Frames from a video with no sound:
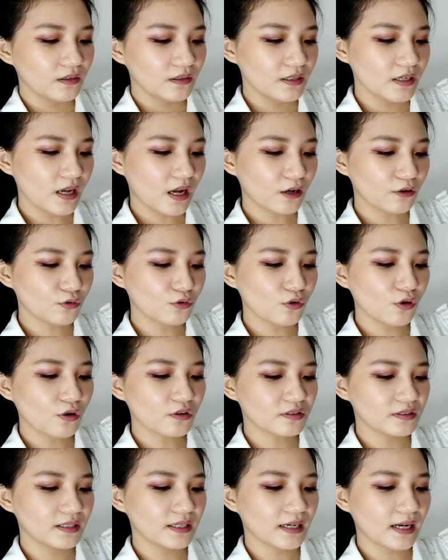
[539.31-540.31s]
ya aku
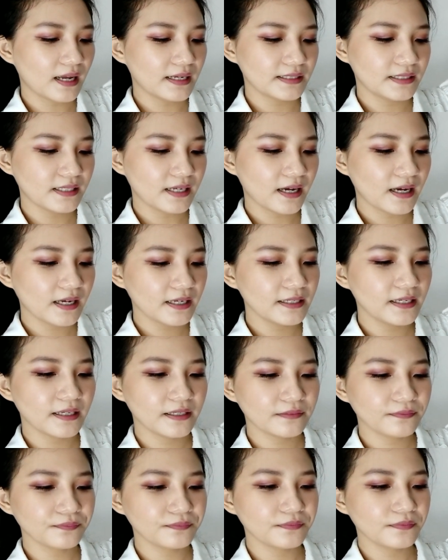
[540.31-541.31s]
order aja
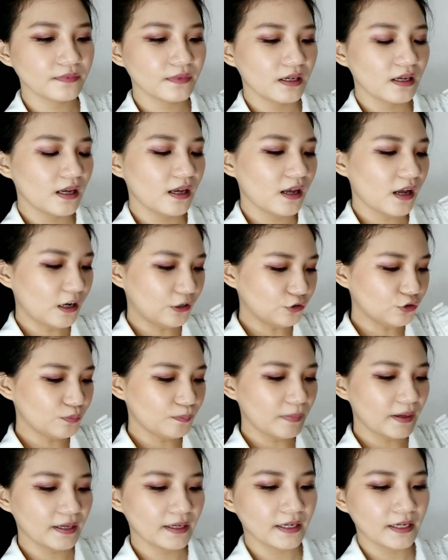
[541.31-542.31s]
dan aku
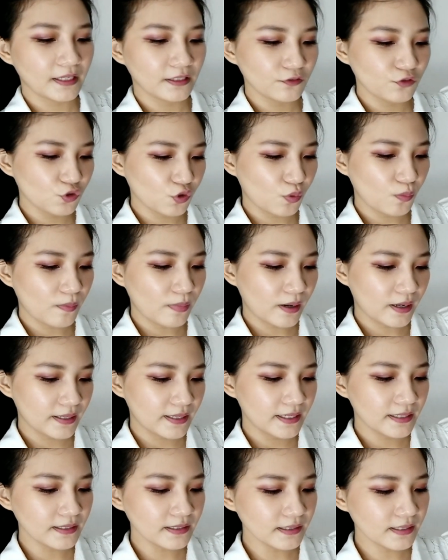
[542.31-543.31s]
pengen
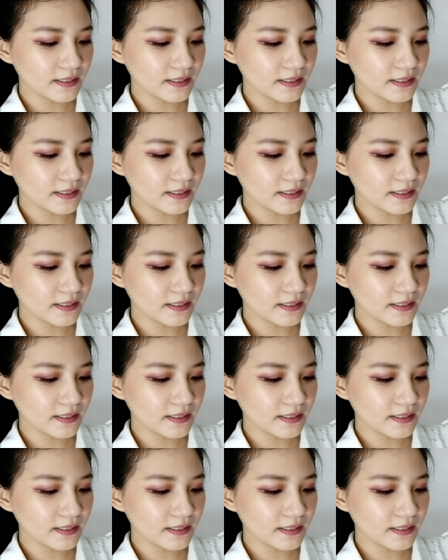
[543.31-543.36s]
cobain